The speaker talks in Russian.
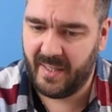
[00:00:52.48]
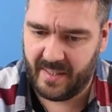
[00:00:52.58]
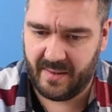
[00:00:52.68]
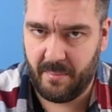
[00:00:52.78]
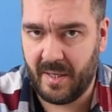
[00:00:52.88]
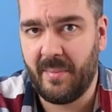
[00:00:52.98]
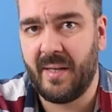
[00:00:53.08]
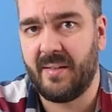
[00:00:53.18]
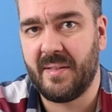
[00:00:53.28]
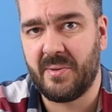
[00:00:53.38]
играть на
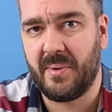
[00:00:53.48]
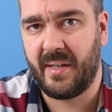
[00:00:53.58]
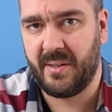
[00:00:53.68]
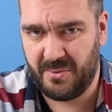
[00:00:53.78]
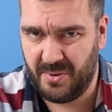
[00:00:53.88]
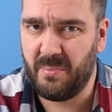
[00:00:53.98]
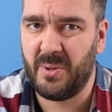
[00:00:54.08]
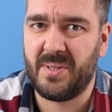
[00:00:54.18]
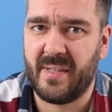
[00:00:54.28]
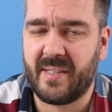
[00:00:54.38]
минимальных настройках, но чуть
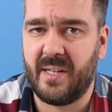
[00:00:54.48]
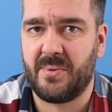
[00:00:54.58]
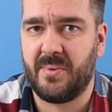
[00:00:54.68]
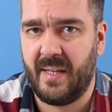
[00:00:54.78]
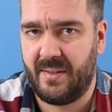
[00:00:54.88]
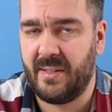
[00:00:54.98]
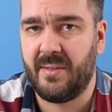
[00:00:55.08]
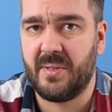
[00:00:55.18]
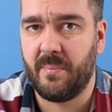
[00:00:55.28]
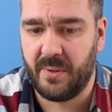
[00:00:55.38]
позже расскажу, как
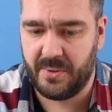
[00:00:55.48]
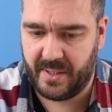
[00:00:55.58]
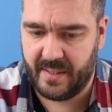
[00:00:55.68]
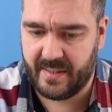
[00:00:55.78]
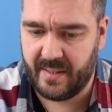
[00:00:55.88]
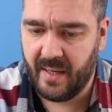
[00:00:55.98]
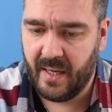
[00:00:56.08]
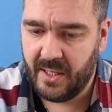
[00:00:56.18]
это все получается.